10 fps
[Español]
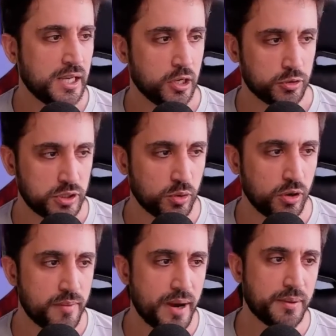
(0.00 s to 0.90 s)
Los
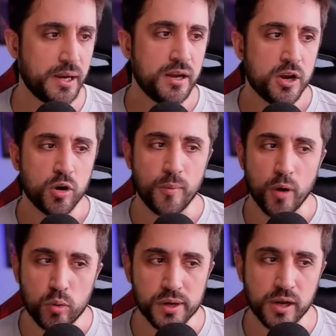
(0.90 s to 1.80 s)
títulos de Marvel, como
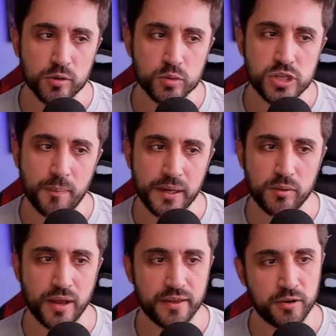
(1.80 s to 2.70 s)
ocurre con muchas
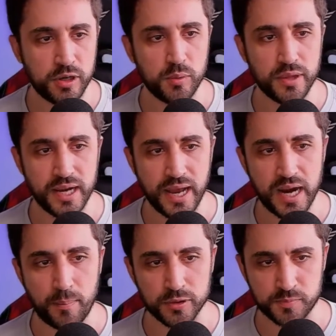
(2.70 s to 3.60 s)
películas de Hollywood en la
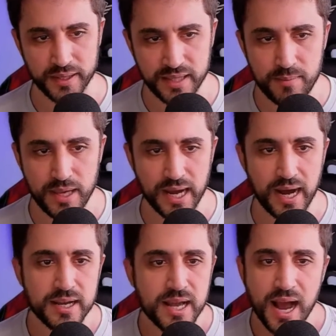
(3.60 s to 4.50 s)
era post-pandémica,